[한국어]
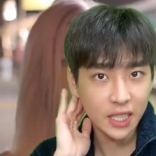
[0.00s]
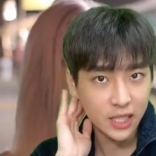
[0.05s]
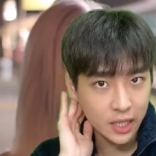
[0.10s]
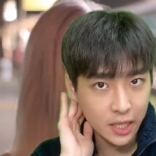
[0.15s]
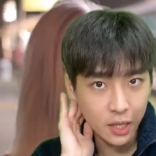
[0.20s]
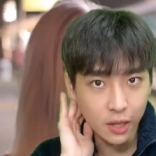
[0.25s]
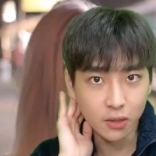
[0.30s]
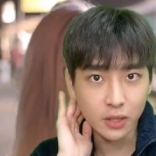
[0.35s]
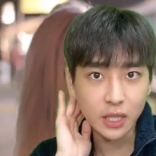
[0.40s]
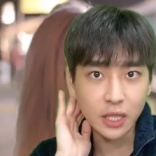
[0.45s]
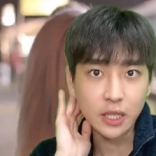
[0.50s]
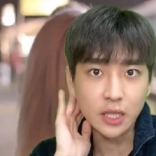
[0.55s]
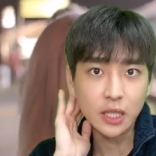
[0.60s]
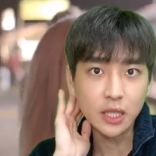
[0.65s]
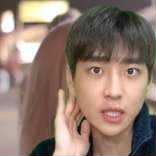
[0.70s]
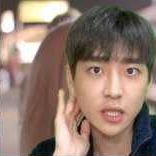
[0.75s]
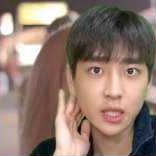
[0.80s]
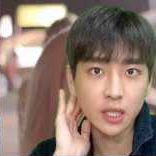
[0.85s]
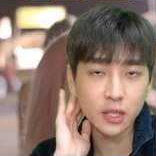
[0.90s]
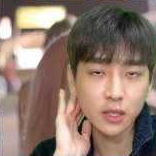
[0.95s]
영상을
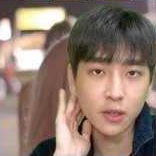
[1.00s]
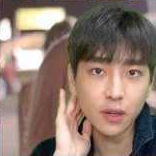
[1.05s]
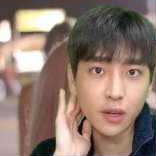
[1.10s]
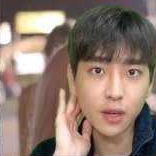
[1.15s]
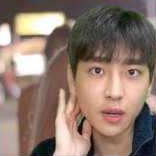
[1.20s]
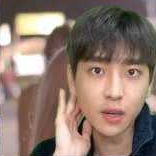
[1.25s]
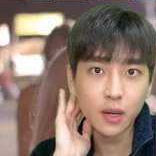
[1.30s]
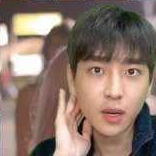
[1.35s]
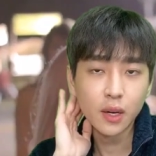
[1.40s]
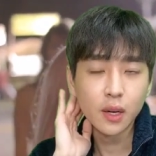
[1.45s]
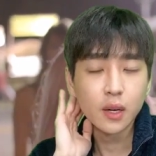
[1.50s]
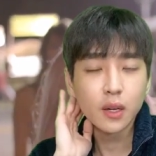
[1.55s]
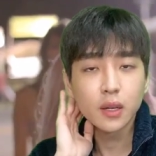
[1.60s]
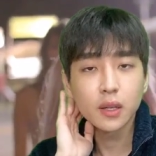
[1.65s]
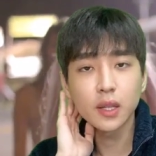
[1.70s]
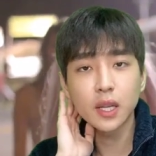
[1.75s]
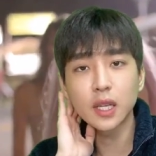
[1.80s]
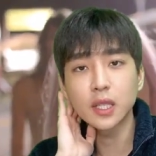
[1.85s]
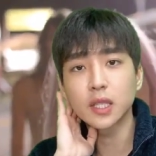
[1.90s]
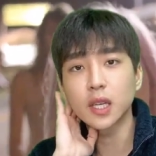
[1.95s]
찍으시는 거예요.
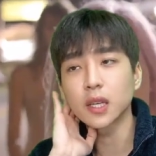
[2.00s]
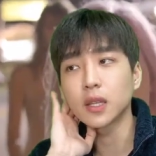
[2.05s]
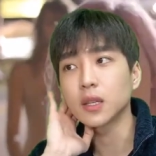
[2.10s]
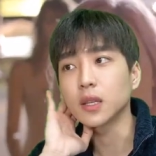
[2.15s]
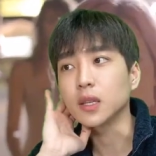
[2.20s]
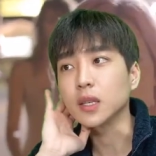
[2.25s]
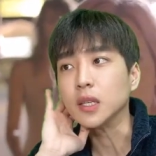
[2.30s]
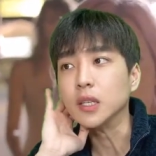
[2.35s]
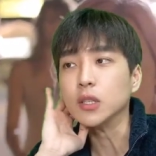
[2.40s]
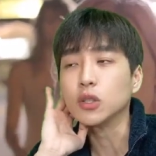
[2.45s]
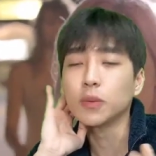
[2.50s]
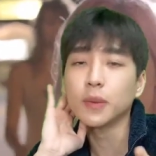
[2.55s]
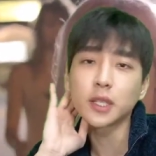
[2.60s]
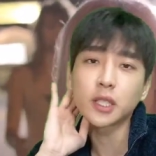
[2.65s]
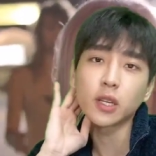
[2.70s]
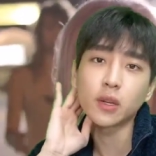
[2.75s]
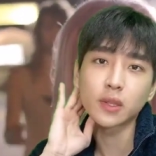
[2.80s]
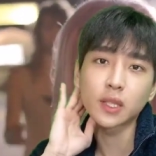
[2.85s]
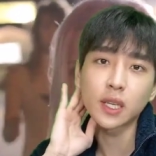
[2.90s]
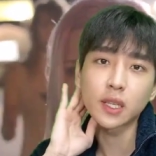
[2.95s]
근데 이제 그 두 번째
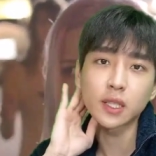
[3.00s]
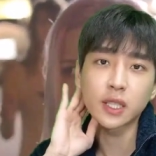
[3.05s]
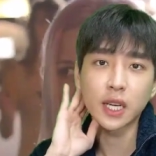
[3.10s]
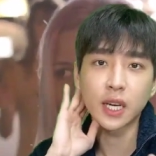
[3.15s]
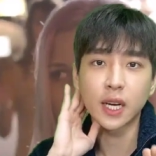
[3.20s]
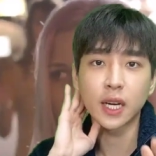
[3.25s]
영상은 제가 이제